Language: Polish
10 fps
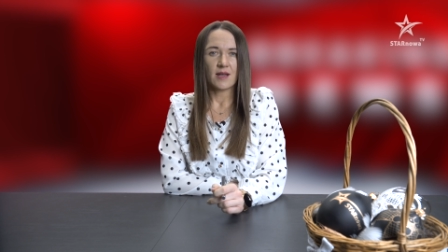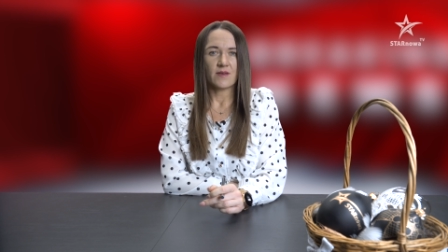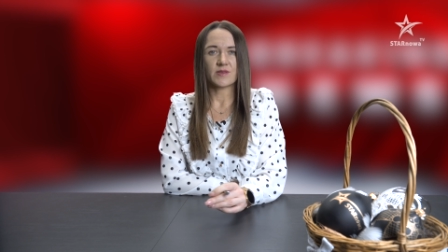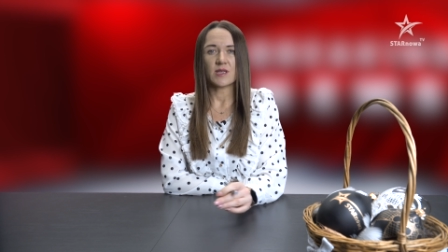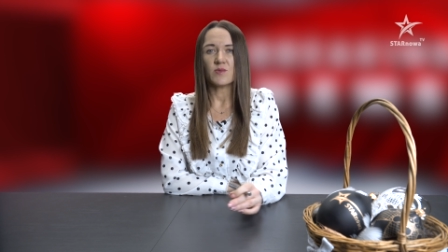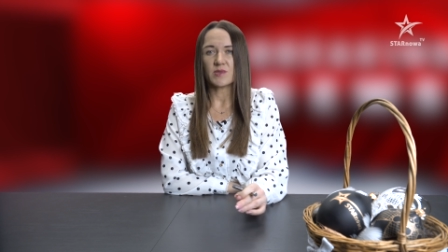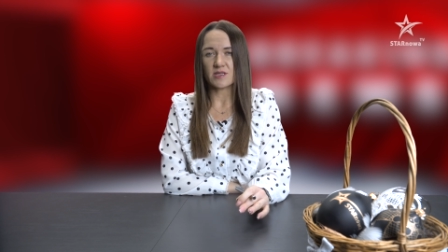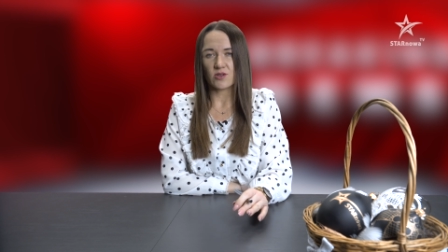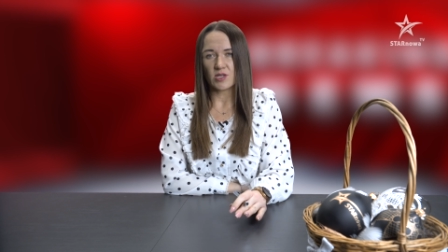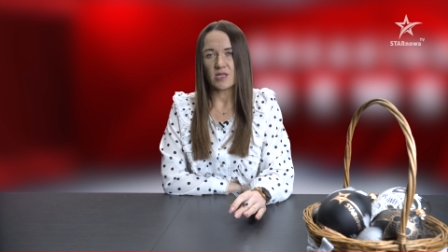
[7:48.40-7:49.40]
W całym
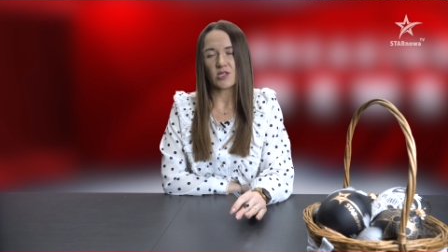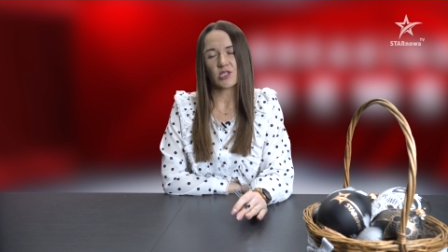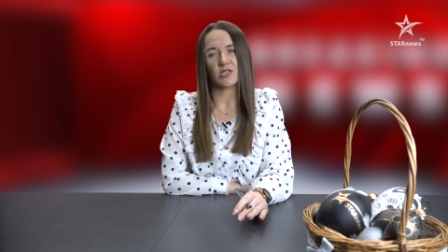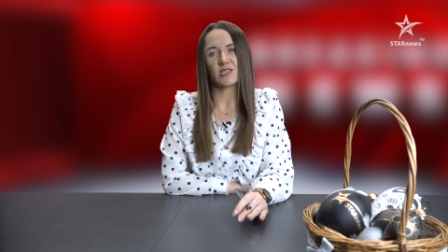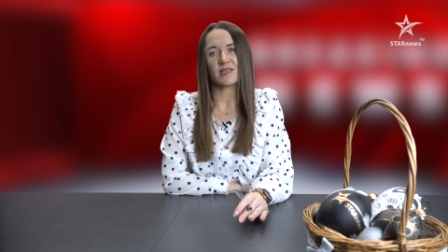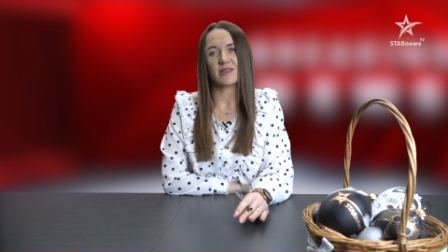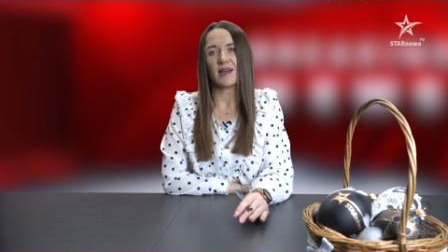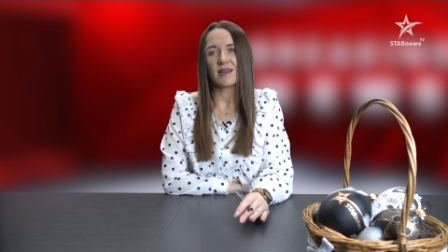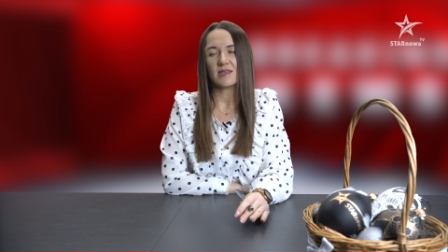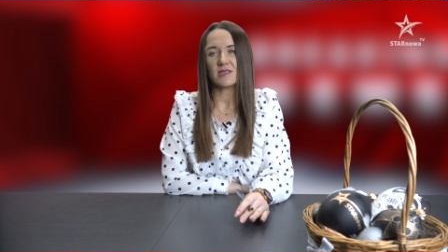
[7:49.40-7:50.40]
sezonie nasze
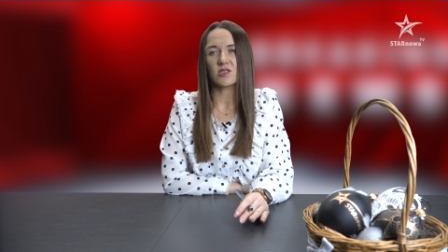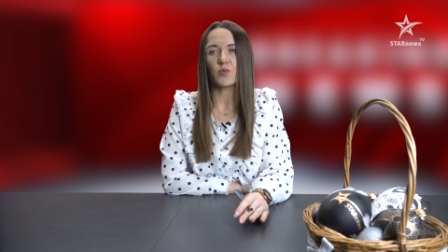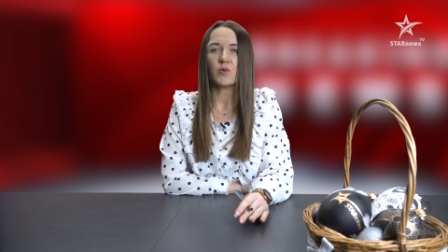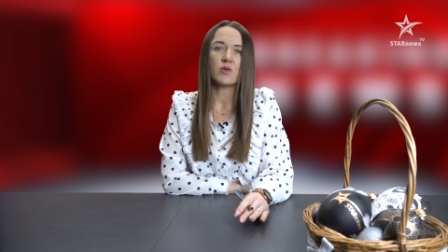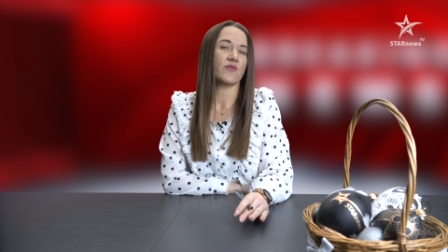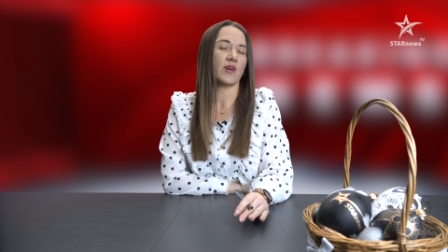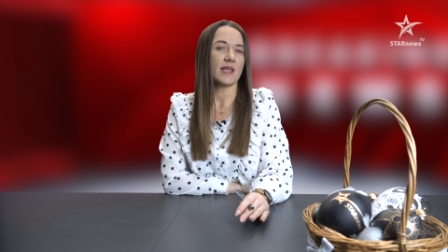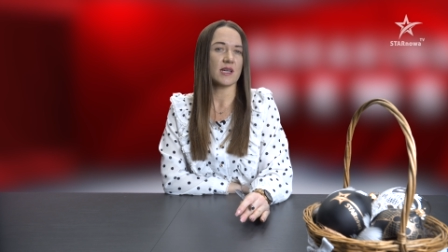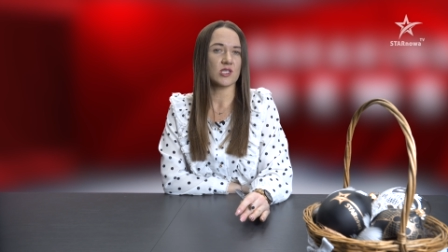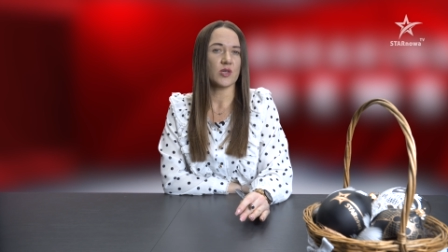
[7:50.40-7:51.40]
siatkarki zdobyły
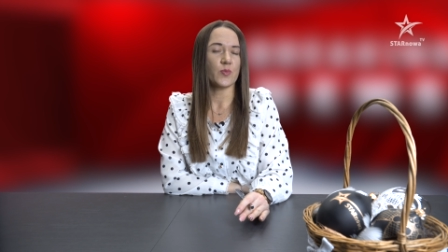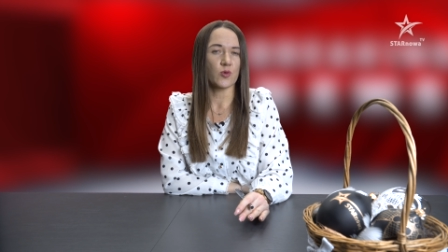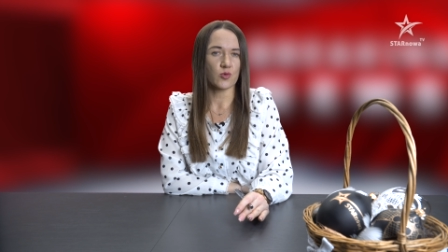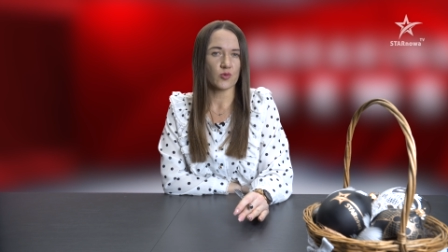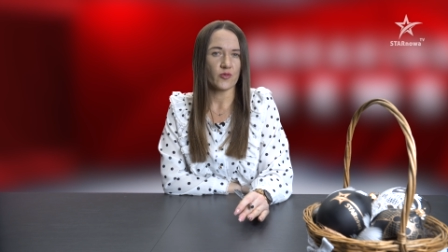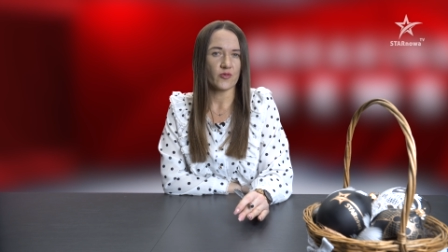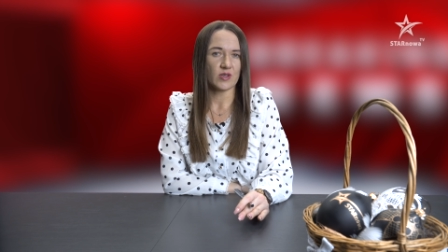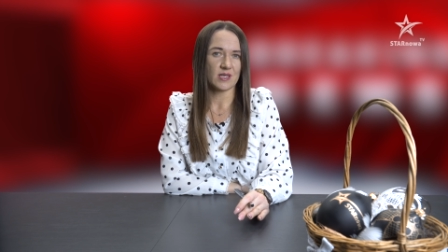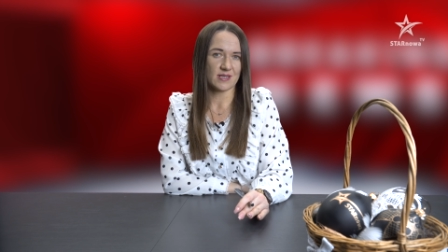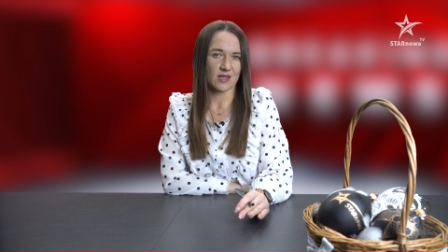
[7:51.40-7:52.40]
12 punktów
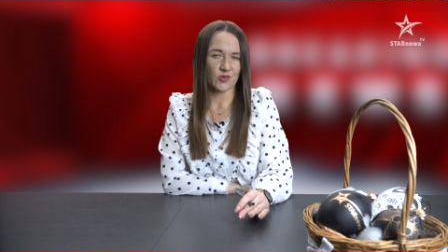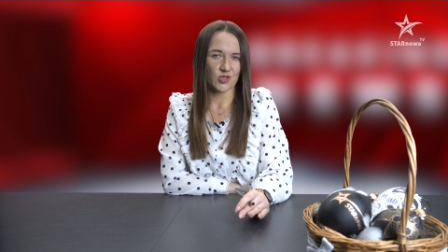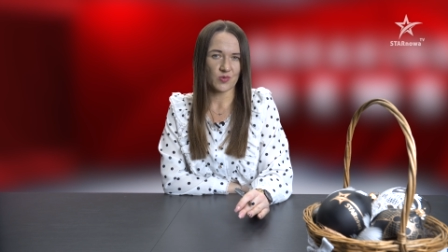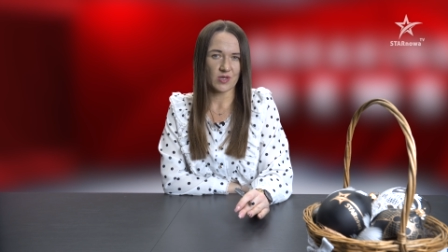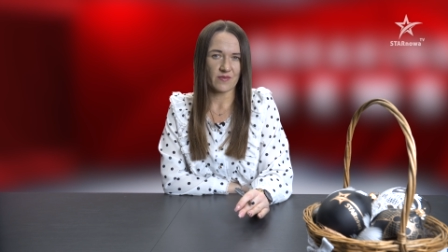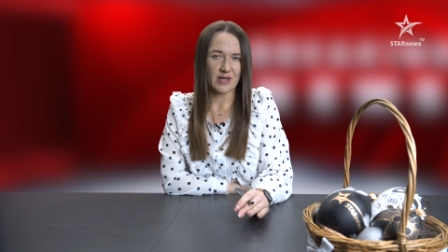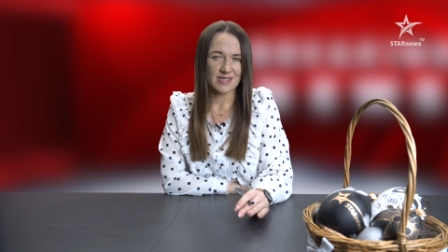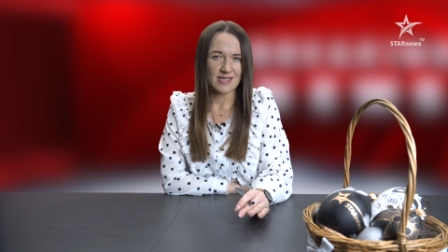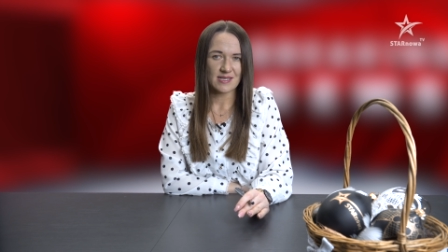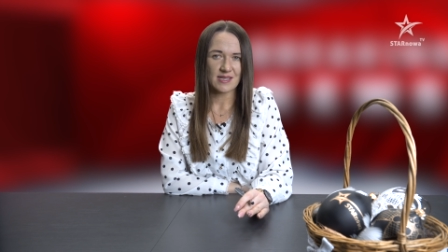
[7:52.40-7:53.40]
i zakończyły
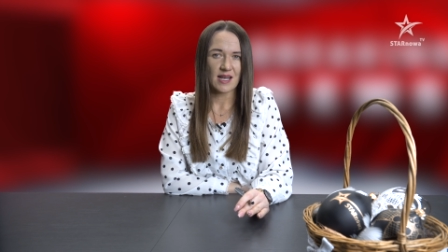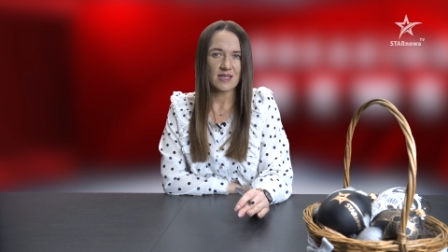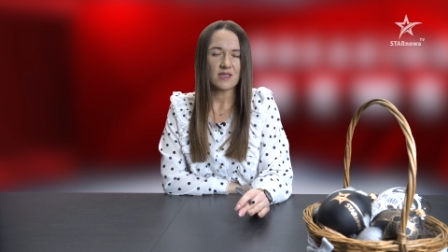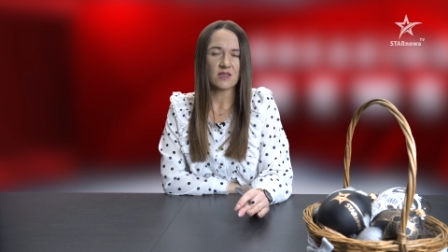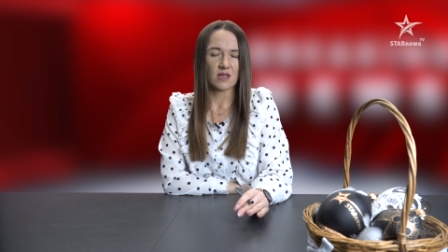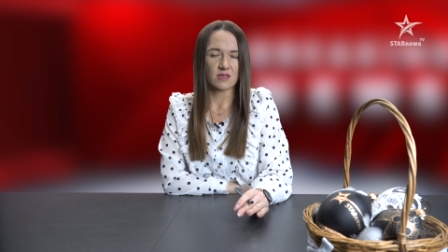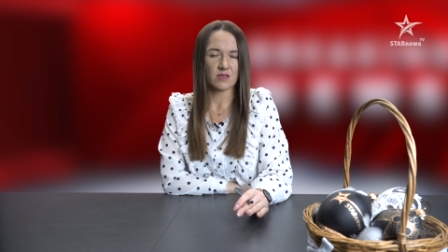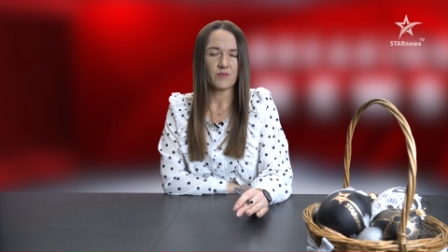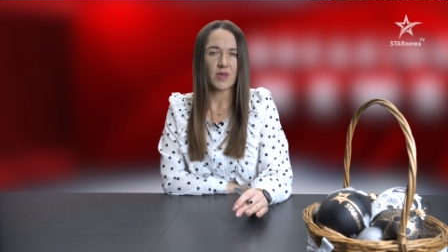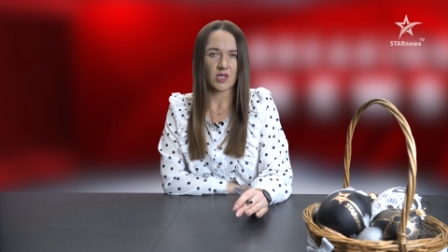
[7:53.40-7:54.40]
rywalizację na
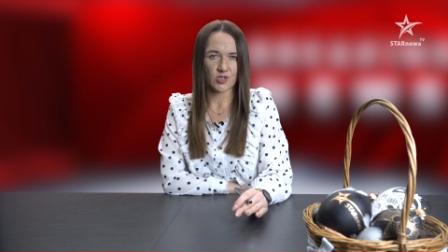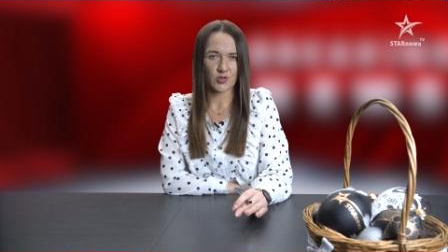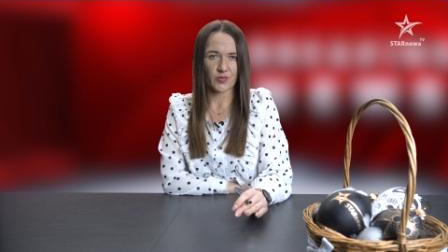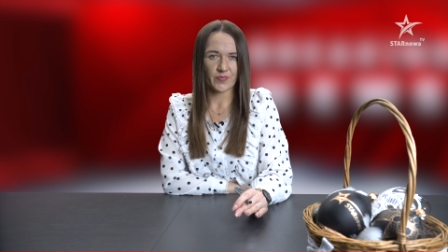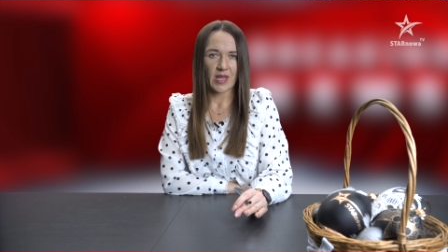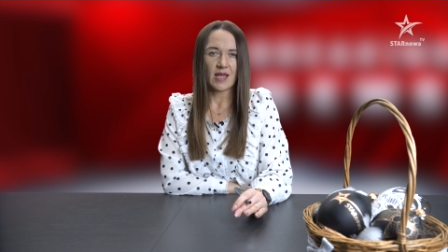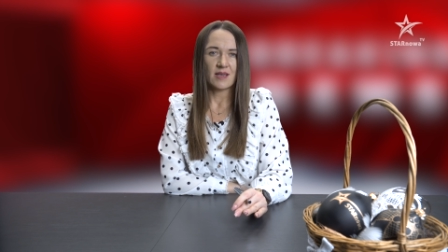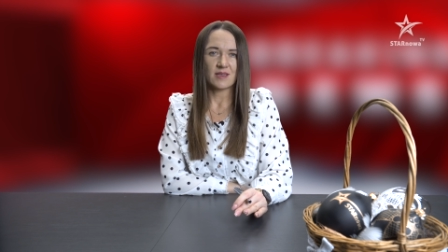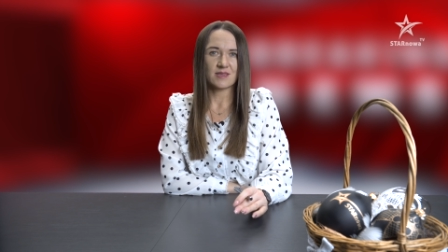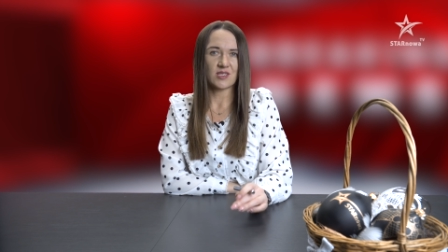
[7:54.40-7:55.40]
11 miejscu.
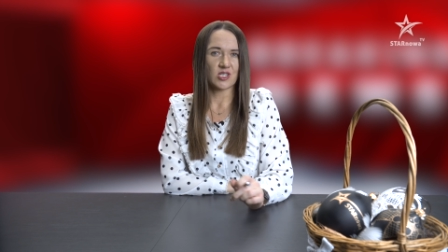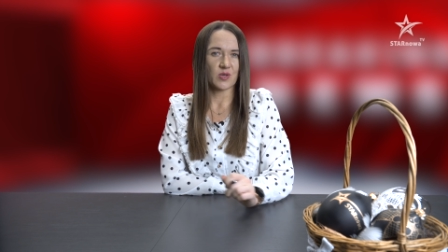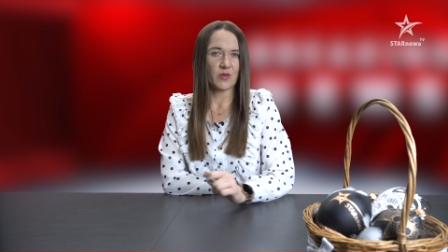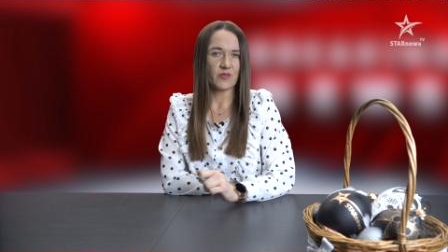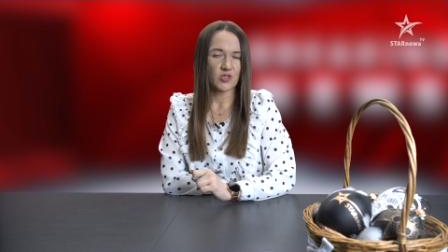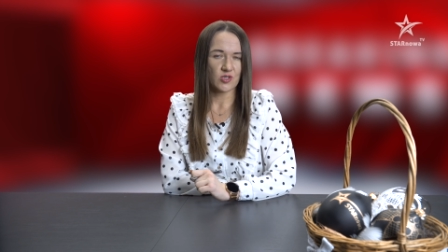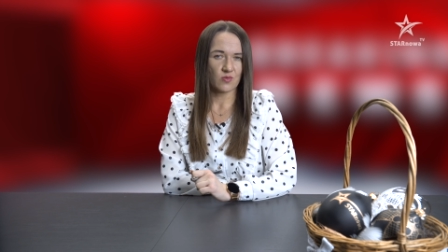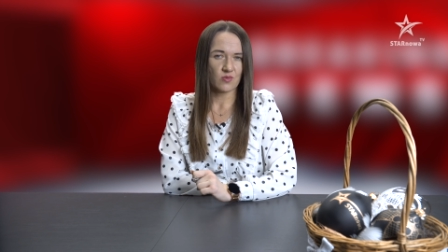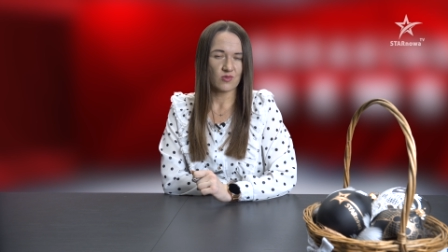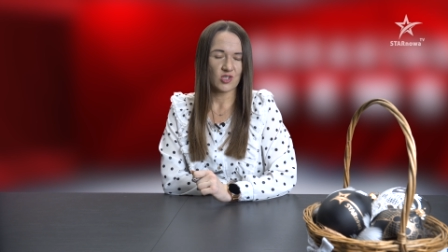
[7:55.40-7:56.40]
Z
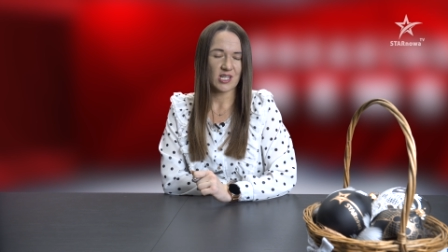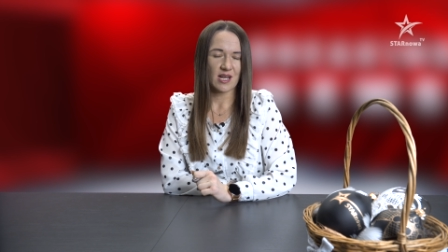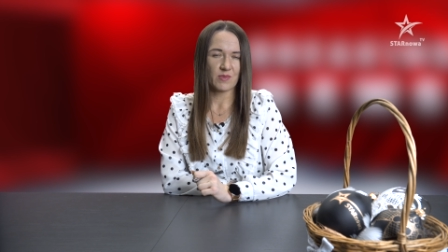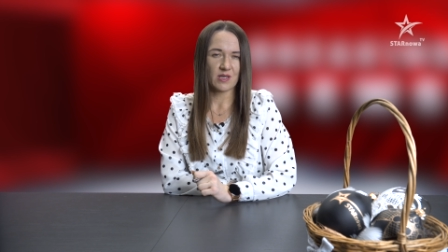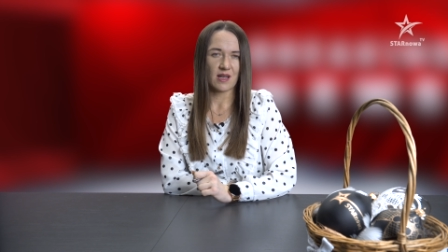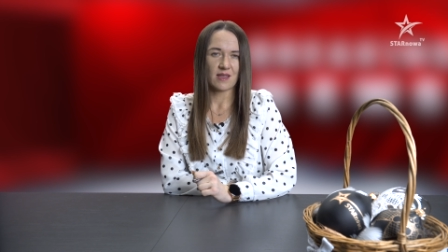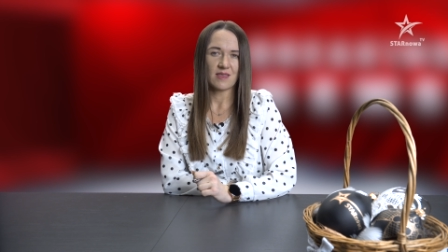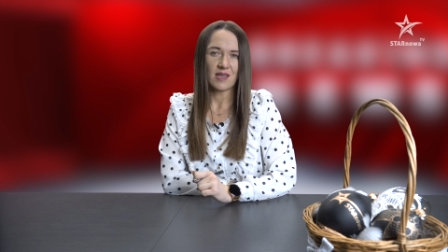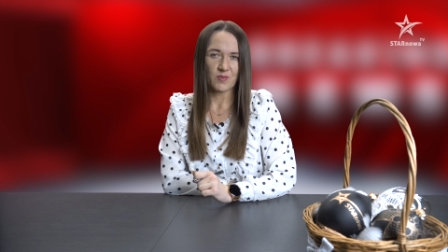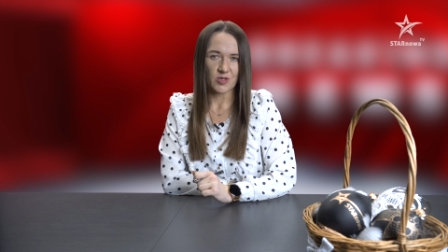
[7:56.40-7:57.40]
niecierpliwością czekamy na
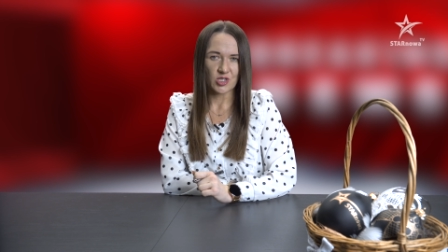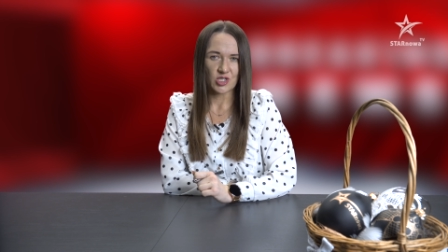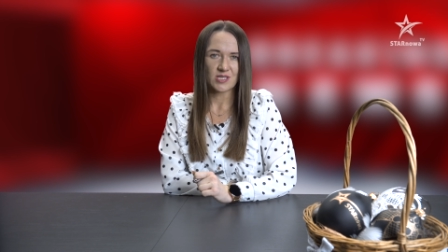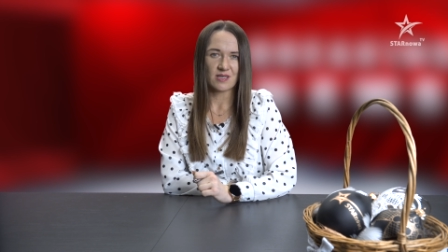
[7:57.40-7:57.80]
najbliższy